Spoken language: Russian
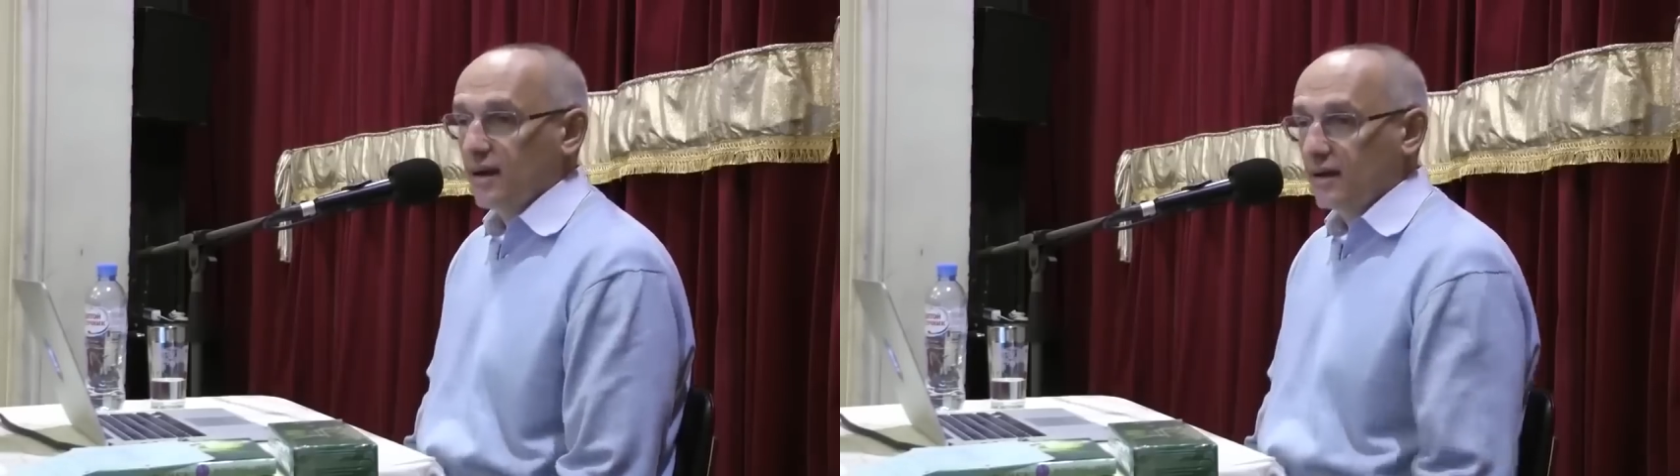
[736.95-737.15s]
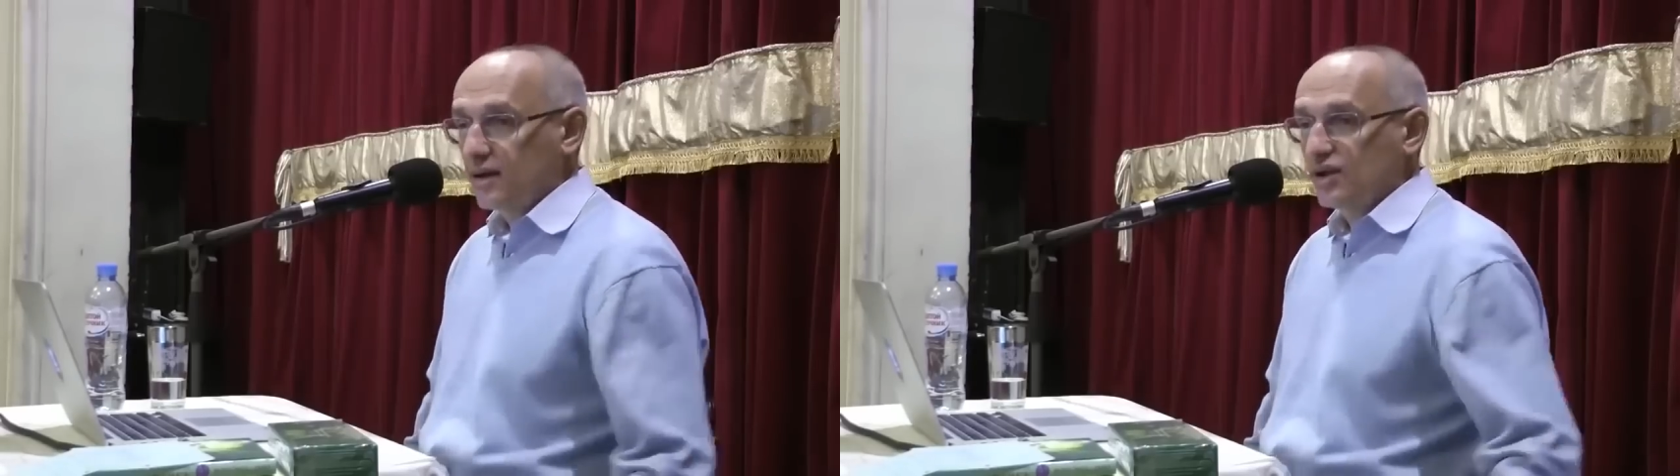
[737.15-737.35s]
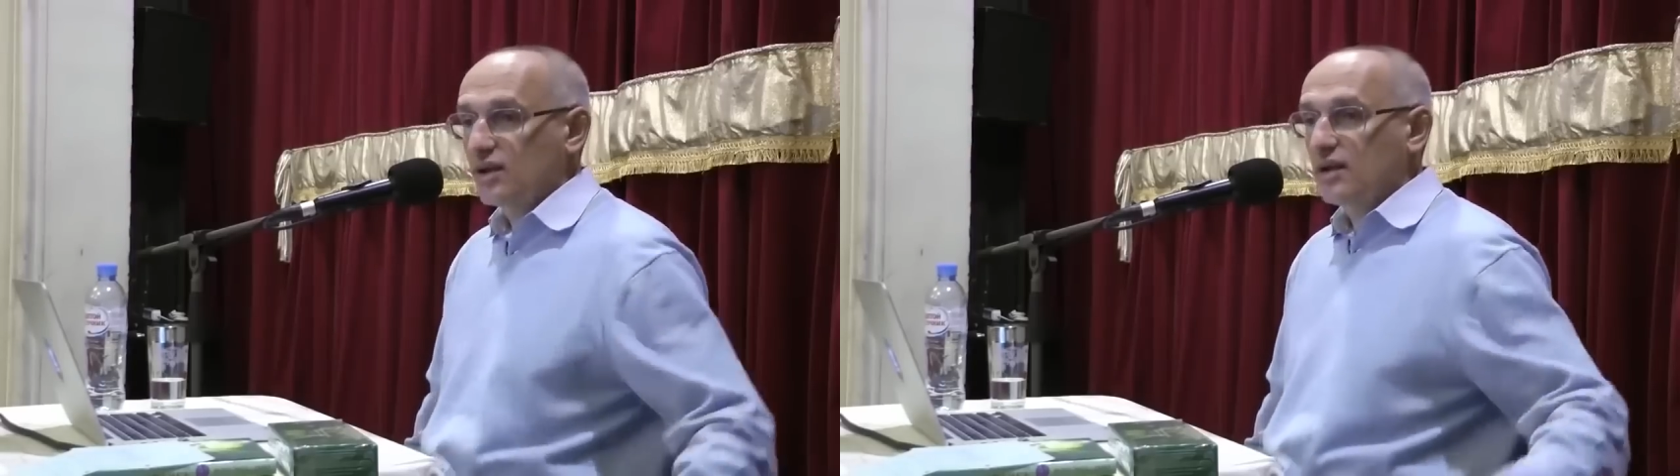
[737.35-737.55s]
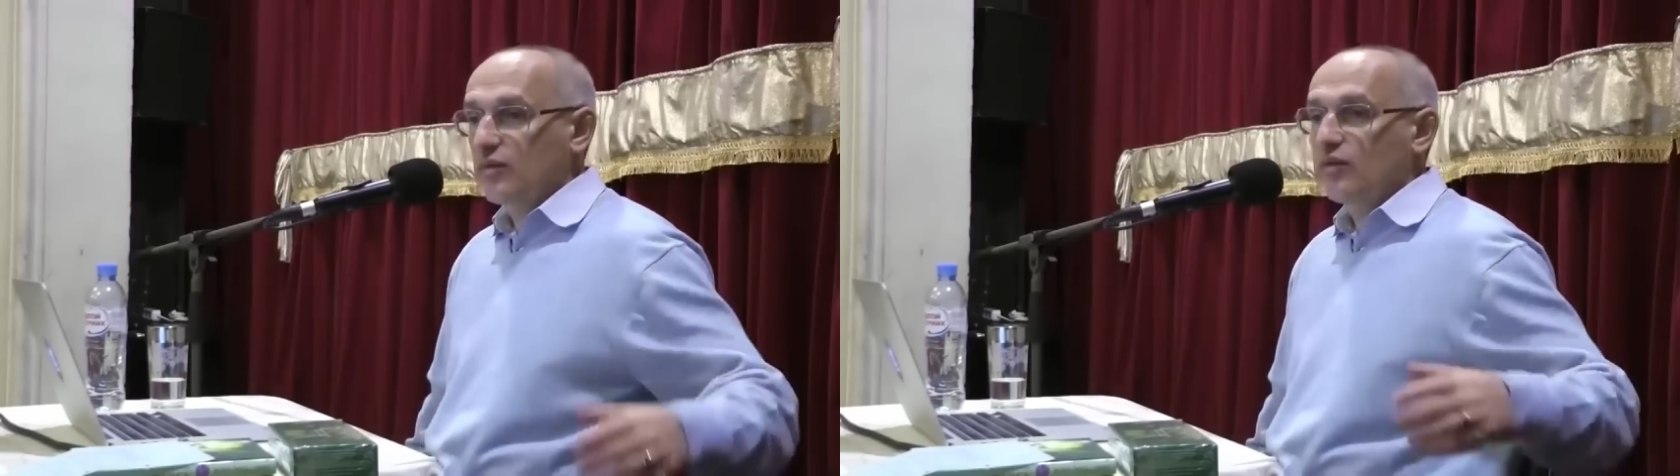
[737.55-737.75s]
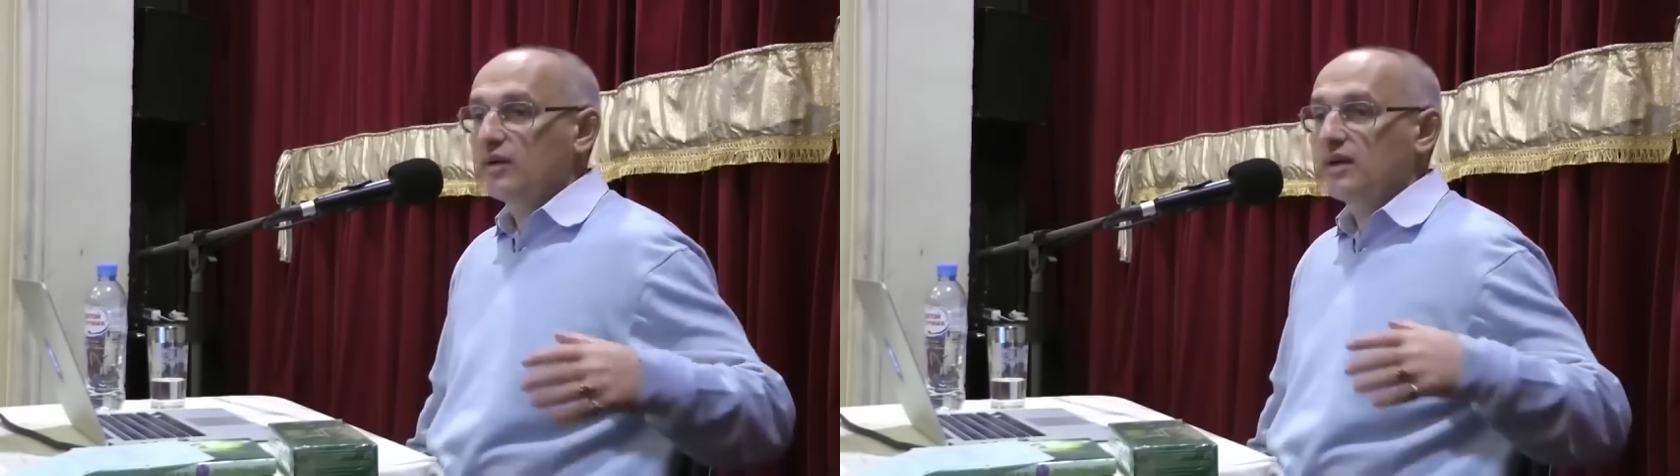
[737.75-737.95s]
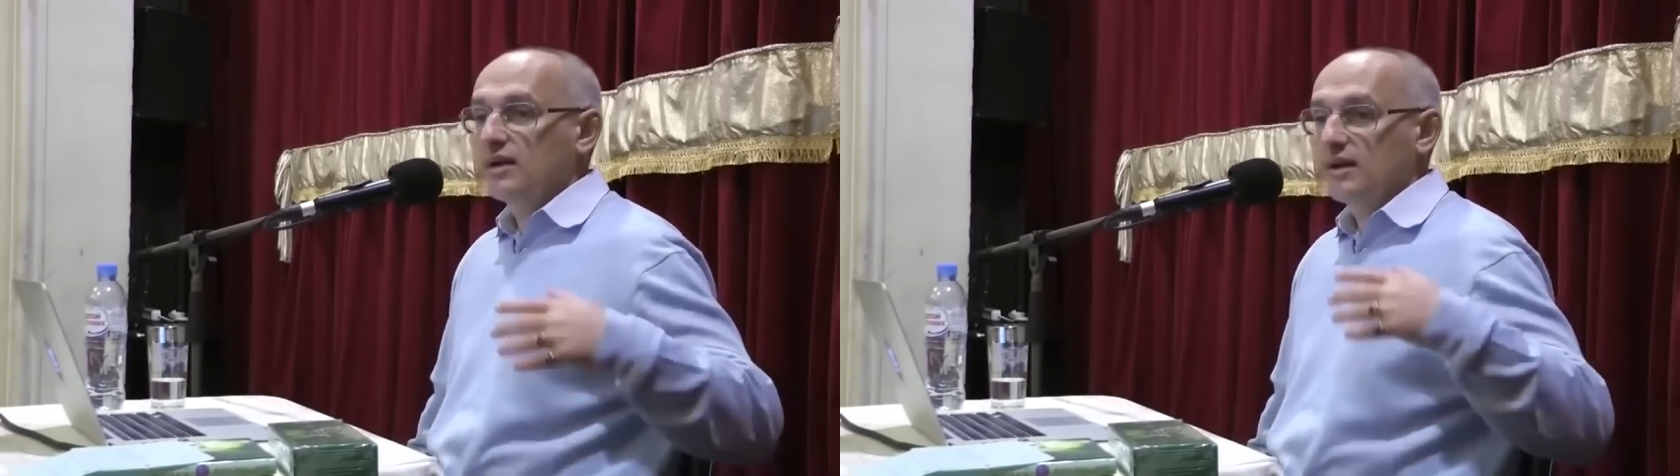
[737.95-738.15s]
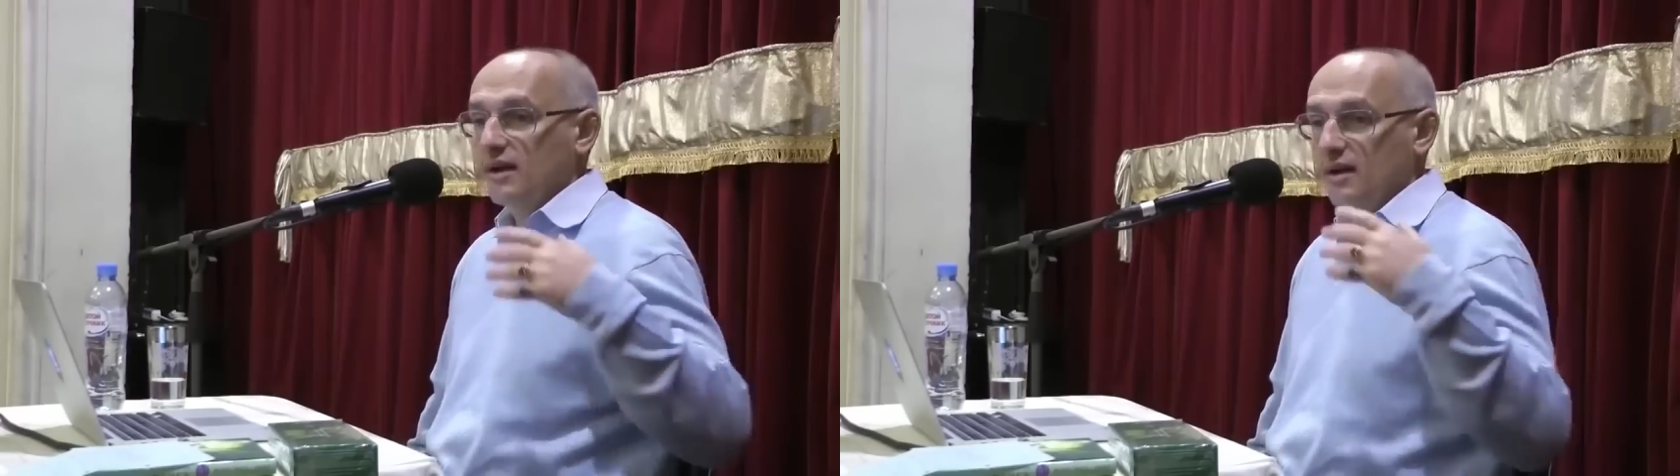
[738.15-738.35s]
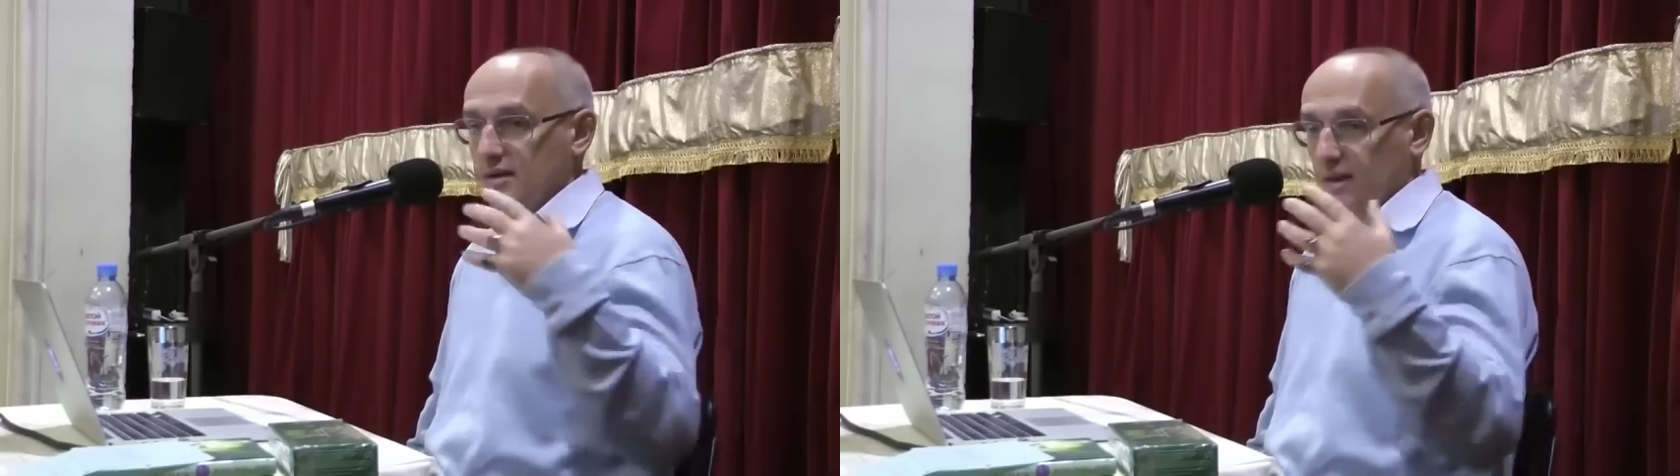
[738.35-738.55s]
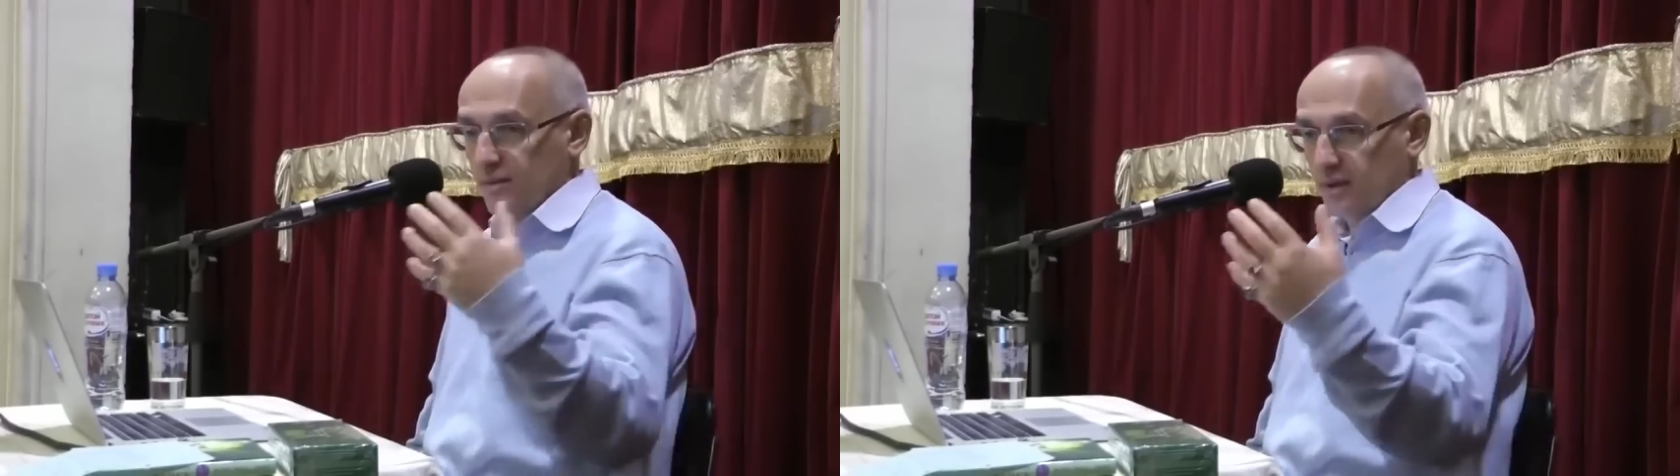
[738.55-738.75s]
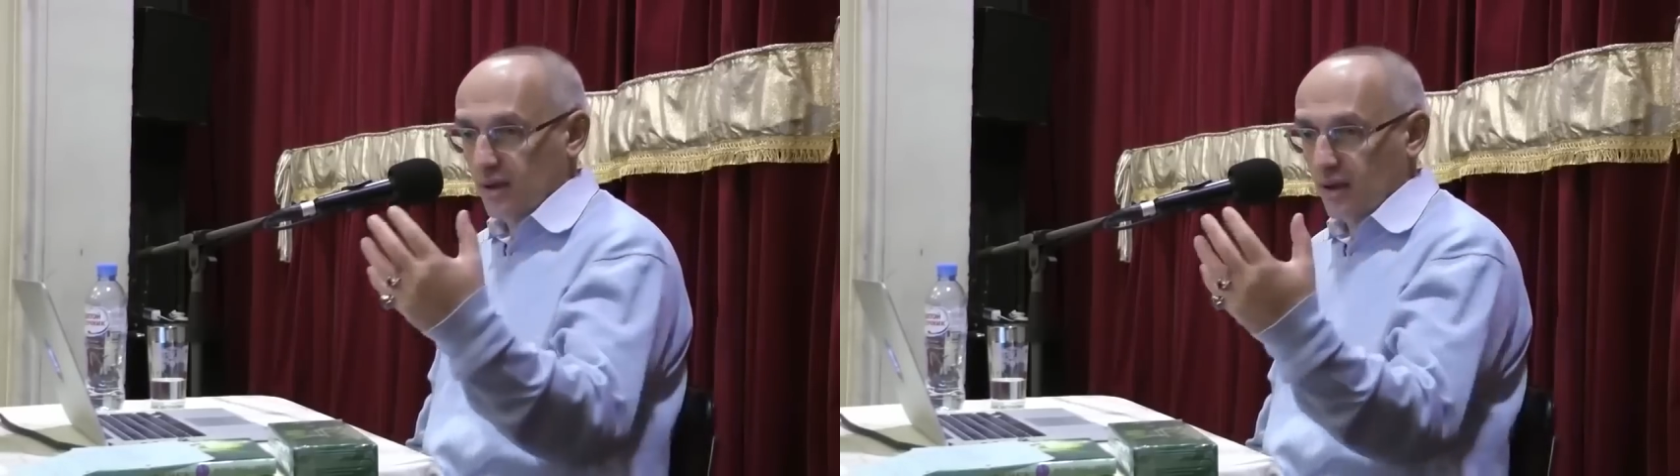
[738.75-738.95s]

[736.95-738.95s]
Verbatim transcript: Когда человек доходит до этой концепции,